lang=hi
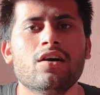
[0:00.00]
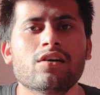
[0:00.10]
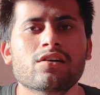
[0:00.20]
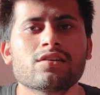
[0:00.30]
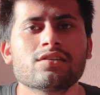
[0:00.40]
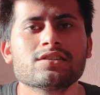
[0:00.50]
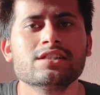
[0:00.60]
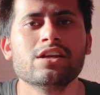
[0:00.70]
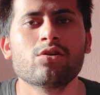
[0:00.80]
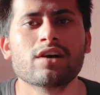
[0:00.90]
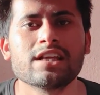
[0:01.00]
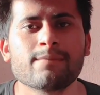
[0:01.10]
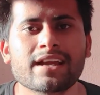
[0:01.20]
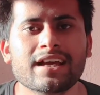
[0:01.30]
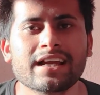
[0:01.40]
और जिन लोगों ने
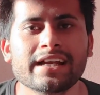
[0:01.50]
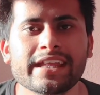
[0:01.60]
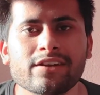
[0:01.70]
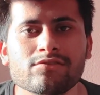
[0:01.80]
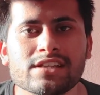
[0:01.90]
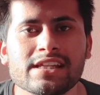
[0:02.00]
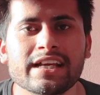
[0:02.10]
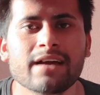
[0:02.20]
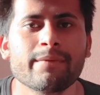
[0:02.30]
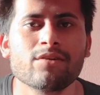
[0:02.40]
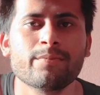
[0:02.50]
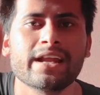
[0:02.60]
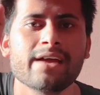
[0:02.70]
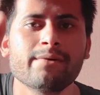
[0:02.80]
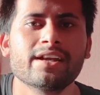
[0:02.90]
हमारा कल का टेक न्यूज नहीं देखा मैं ऊपर
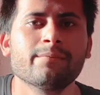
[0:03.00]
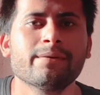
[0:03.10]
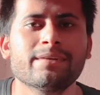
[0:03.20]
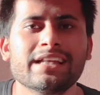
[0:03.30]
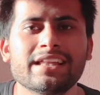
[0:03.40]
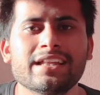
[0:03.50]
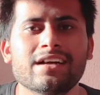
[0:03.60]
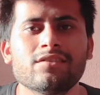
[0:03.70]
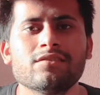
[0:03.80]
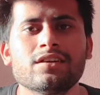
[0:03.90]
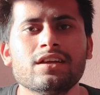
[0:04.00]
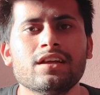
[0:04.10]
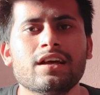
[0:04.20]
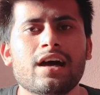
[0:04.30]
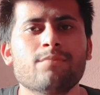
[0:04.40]
आई बटन में बता दे रहा
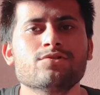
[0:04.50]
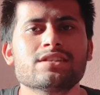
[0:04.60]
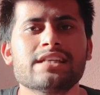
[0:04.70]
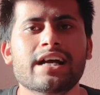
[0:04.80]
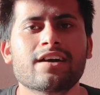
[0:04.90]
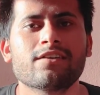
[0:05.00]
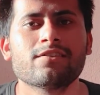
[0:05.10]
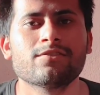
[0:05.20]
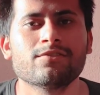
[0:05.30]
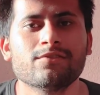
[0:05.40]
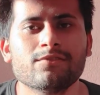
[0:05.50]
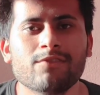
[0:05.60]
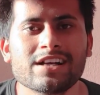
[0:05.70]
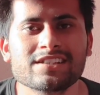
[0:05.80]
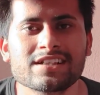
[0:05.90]
हूँ आप उससे जाकर
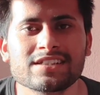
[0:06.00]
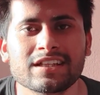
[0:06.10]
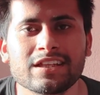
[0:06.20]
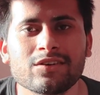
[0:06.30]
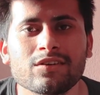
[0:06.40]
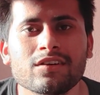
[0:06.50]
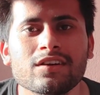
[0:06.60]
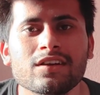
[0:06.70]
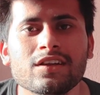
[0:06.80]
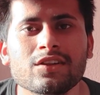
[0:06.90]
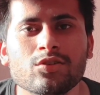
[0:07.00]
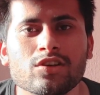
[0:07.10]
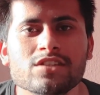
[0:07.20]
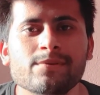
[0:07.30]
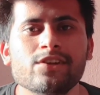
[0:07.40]
वॉच कर सकते हो तो
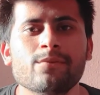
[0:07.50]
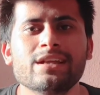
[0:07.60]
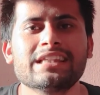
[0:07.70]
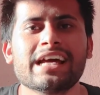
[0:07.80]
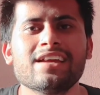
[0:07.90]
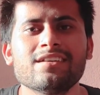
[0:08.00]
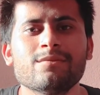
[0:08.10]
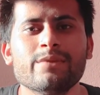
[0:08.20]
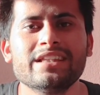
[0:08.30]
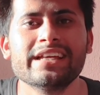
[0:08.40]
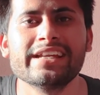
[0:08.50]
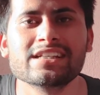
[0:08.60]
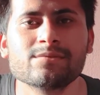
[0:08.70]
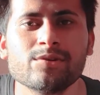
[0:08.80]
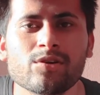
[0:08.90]
इस वीडियो में इतना ही मिलते हैं
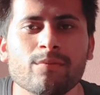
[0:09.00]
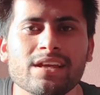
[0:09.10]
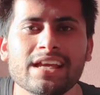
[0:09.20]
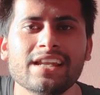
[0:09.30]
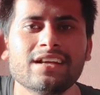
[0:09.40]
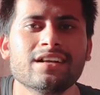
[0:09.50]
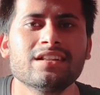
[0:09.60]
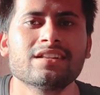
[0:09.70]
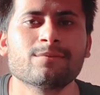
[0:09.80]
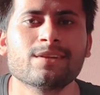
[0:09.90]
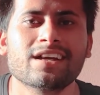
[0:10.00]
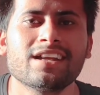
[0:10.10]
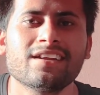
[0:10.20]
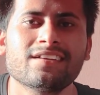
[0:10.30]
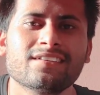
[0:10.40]
नेक्स्ट वीडियो में यानी कल तब तक के
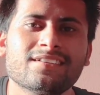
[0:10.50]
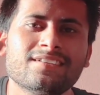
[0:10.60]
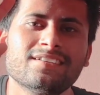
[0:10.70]
लिए